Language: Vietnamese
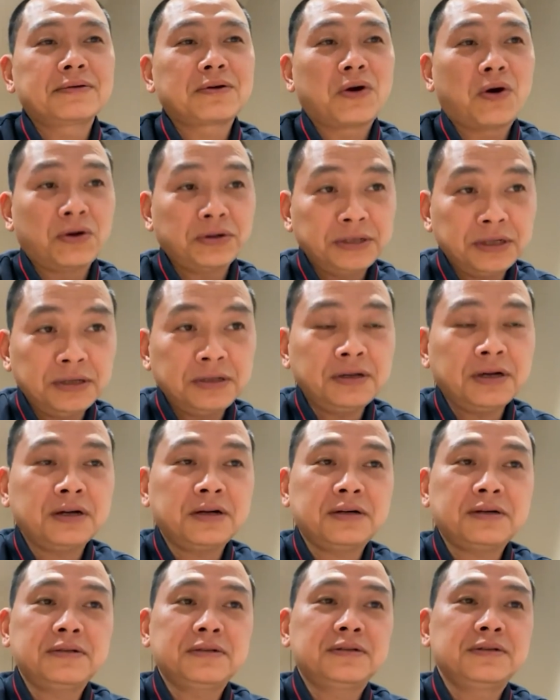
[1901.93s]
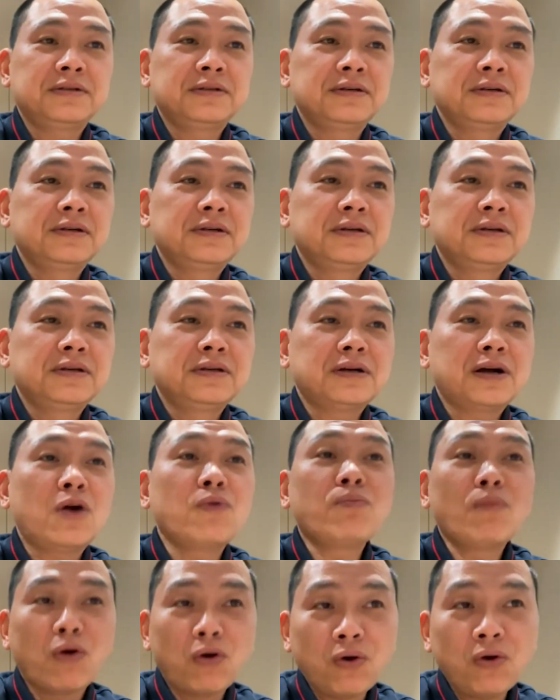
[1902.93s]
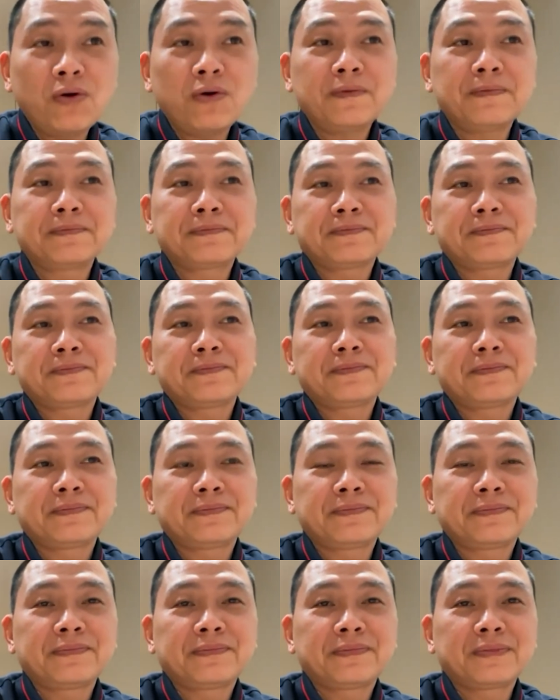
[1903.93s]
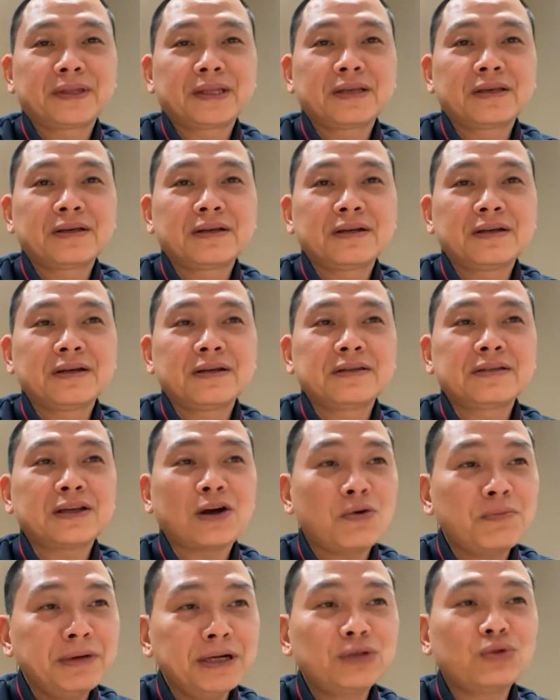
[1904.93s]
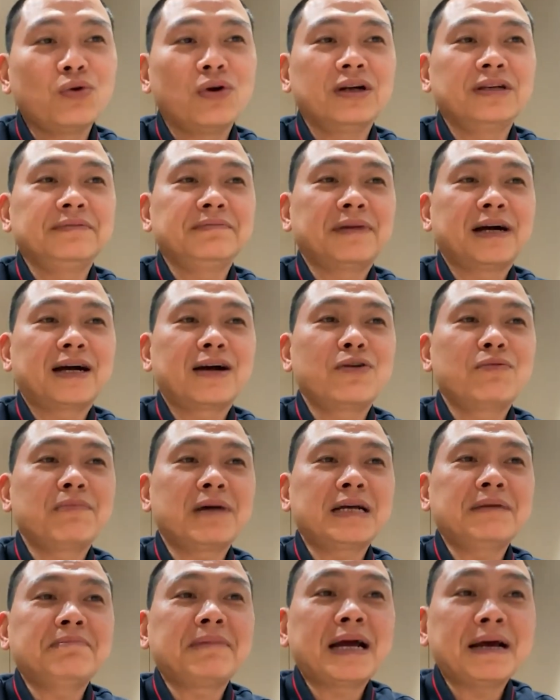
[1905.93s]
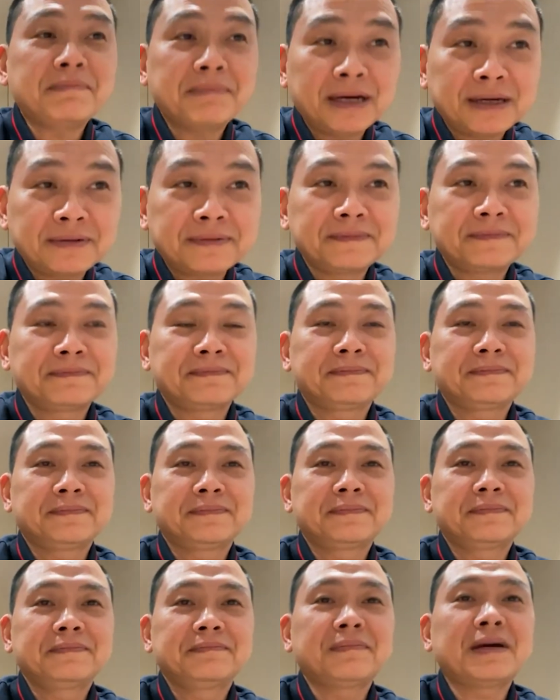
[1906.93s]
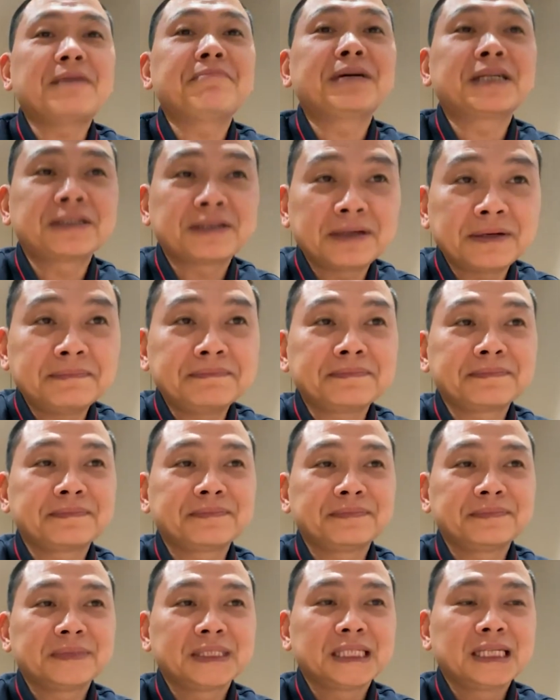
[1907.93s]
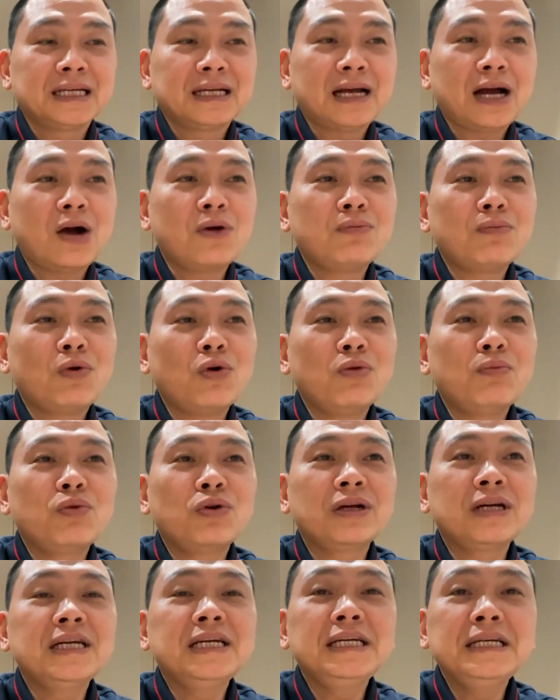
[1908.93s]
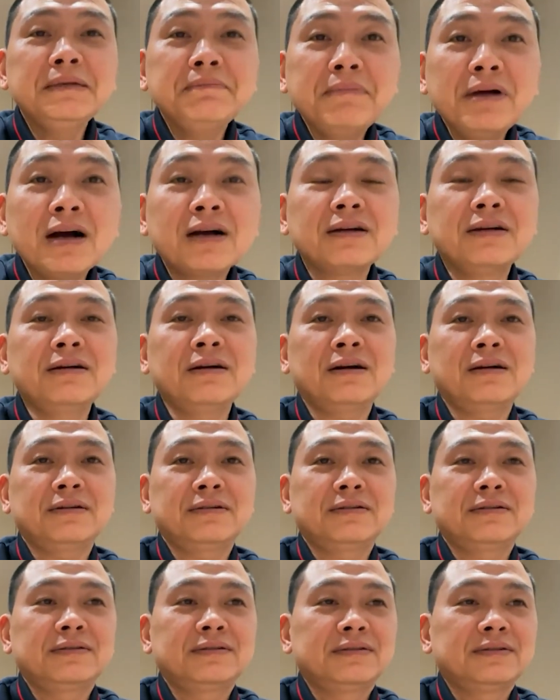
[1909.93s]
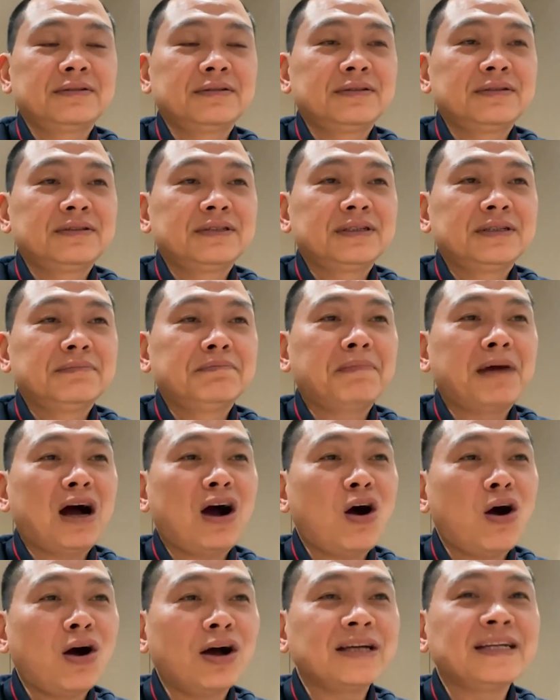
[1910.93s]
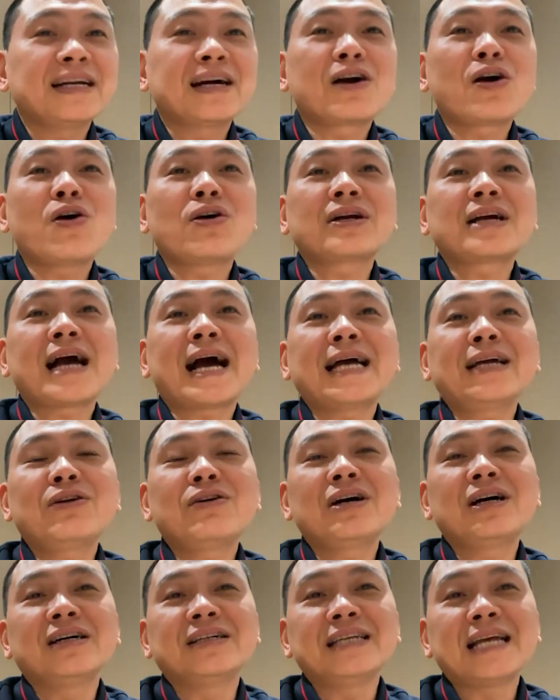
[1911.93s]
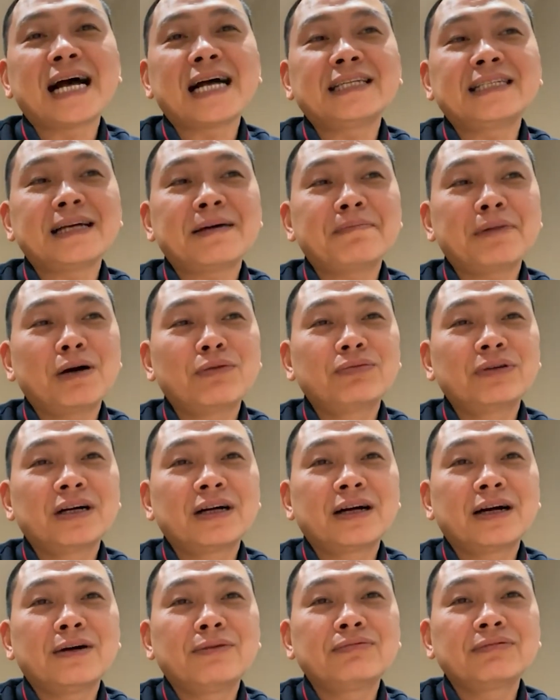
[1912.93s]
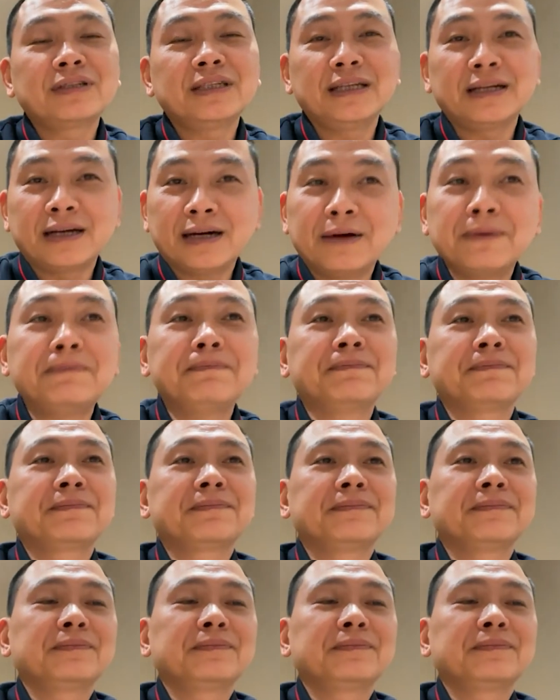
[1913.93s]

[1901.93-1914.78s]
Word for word: Có những ông bố 60 tuổi mà không may mẹ mất sớm. Ông bố muốn đi bước nữa mà hỏi là con cái có ở nhà chăm ông được không thì không.